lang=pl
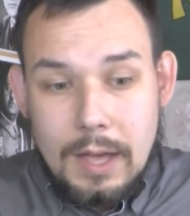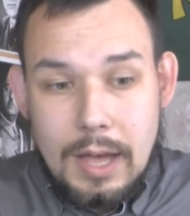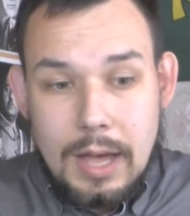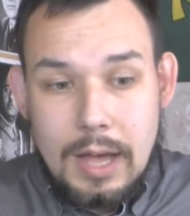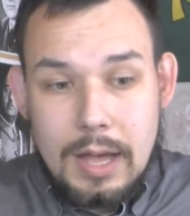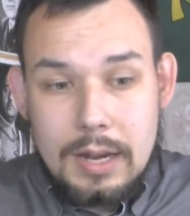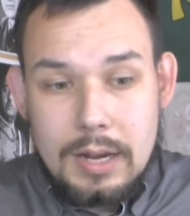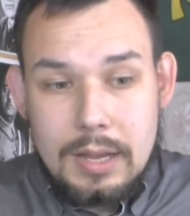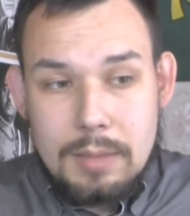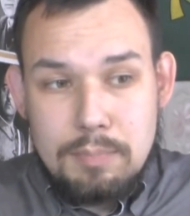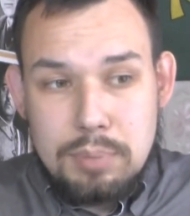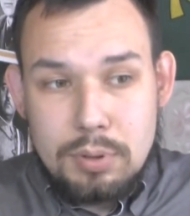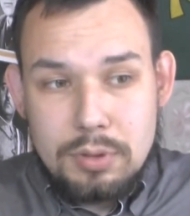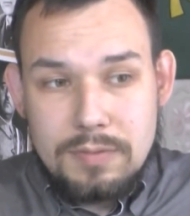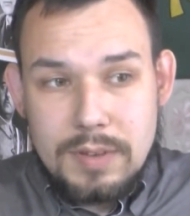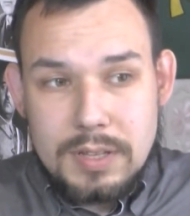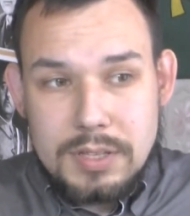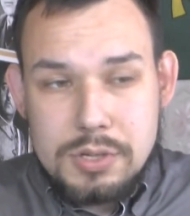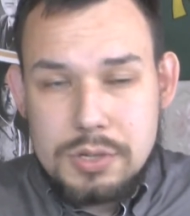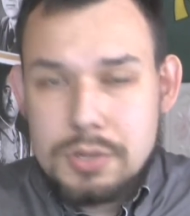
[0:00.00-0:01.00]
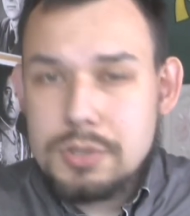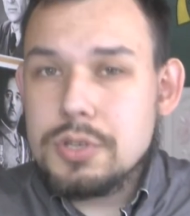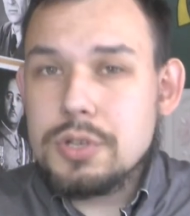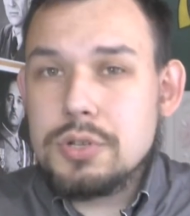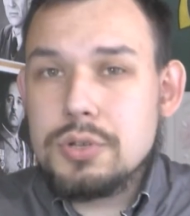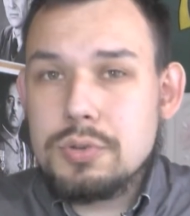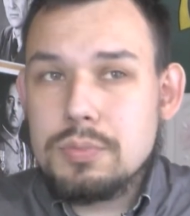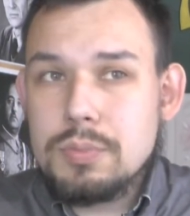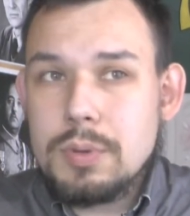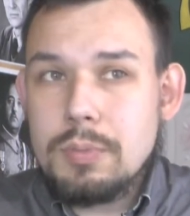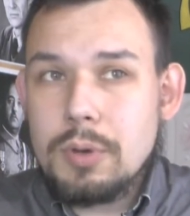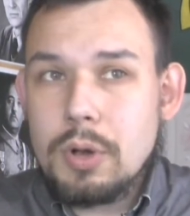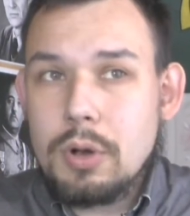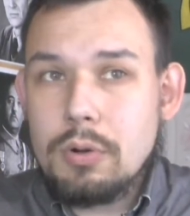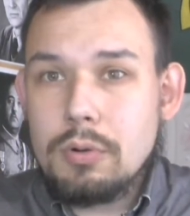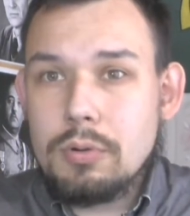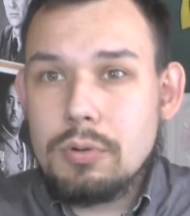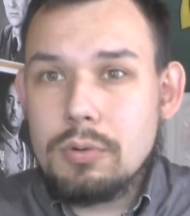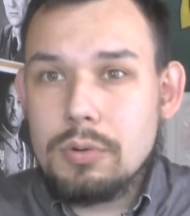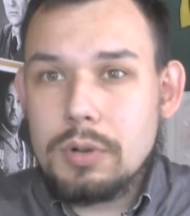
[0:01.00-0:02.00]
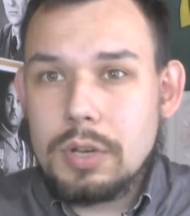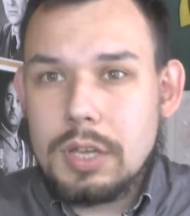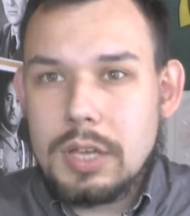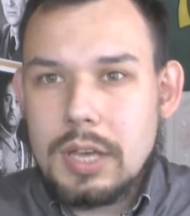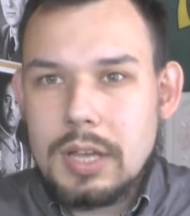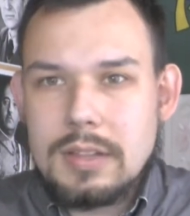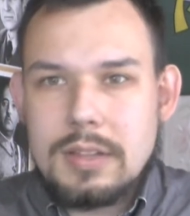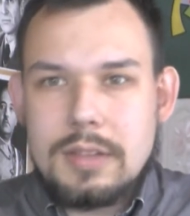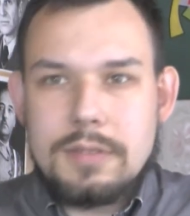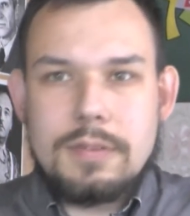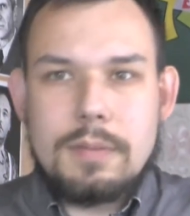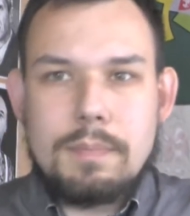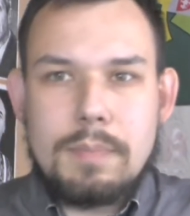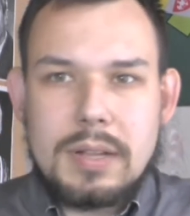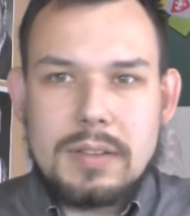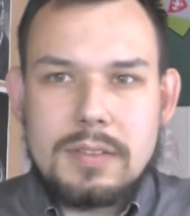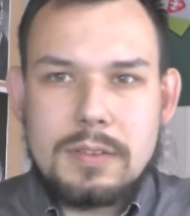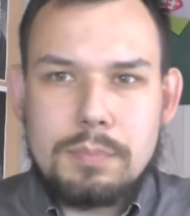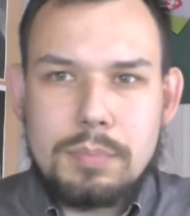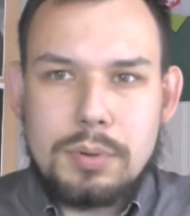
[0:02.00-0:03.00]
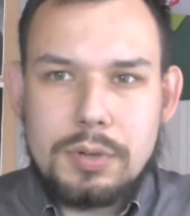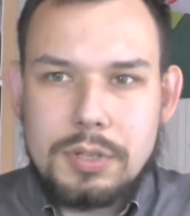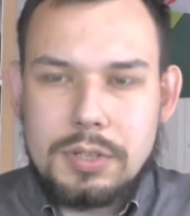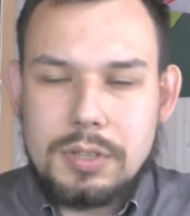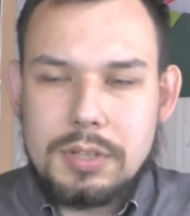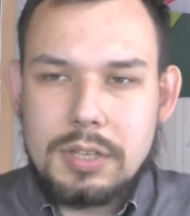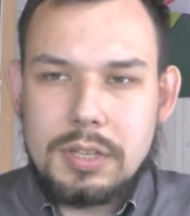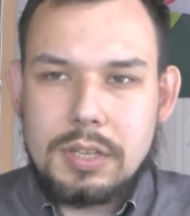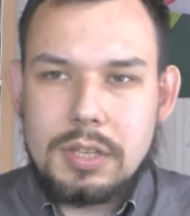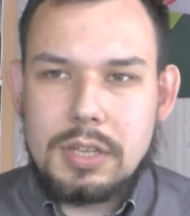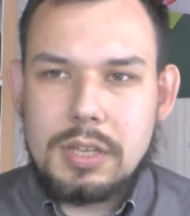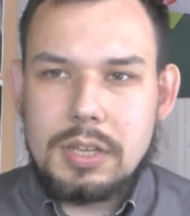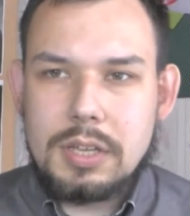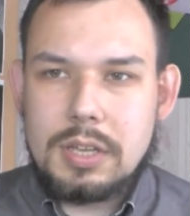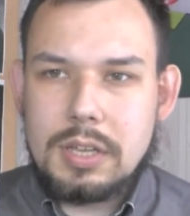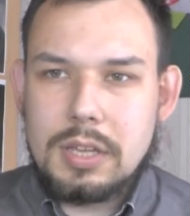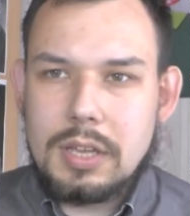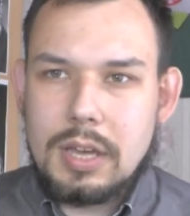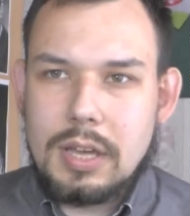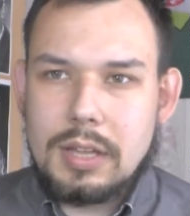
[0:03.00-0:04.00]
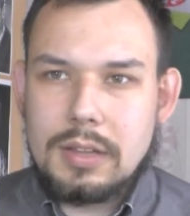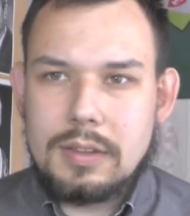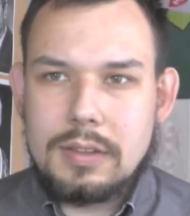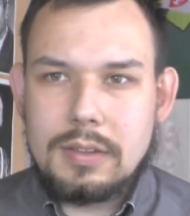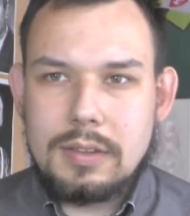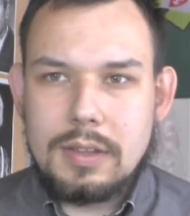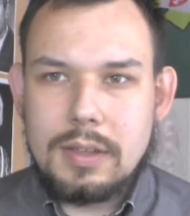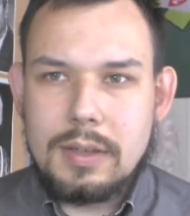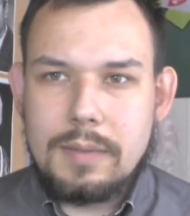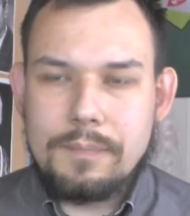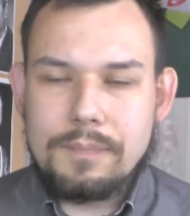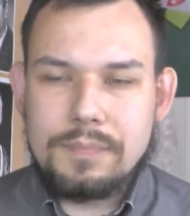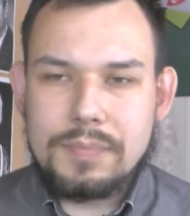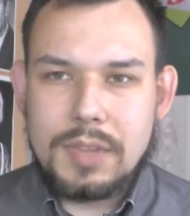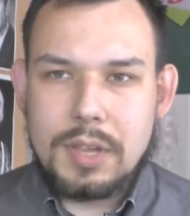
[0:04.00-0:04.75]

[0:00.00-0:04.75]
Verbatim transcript: Ale po 2007 roku, kiedy wypadł z polityki, kiedy